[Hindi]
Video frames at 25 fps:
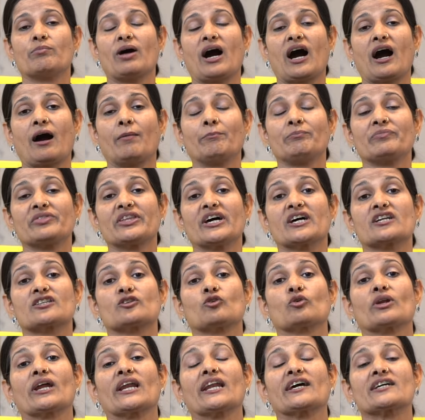आम
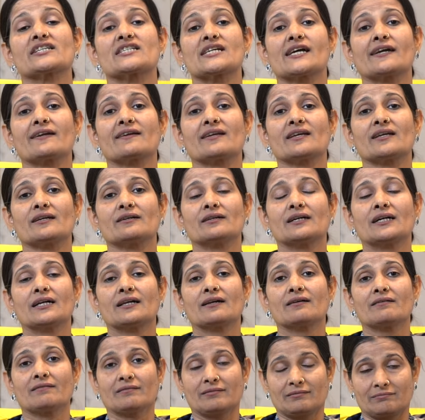दर्द होने लग
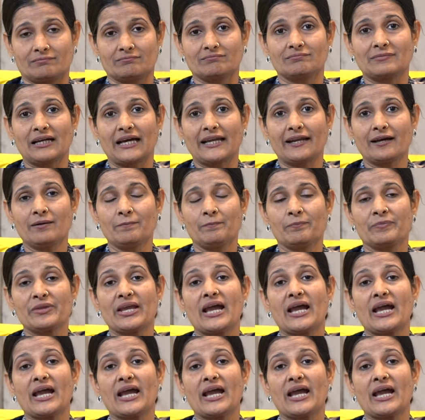जाएगी है ना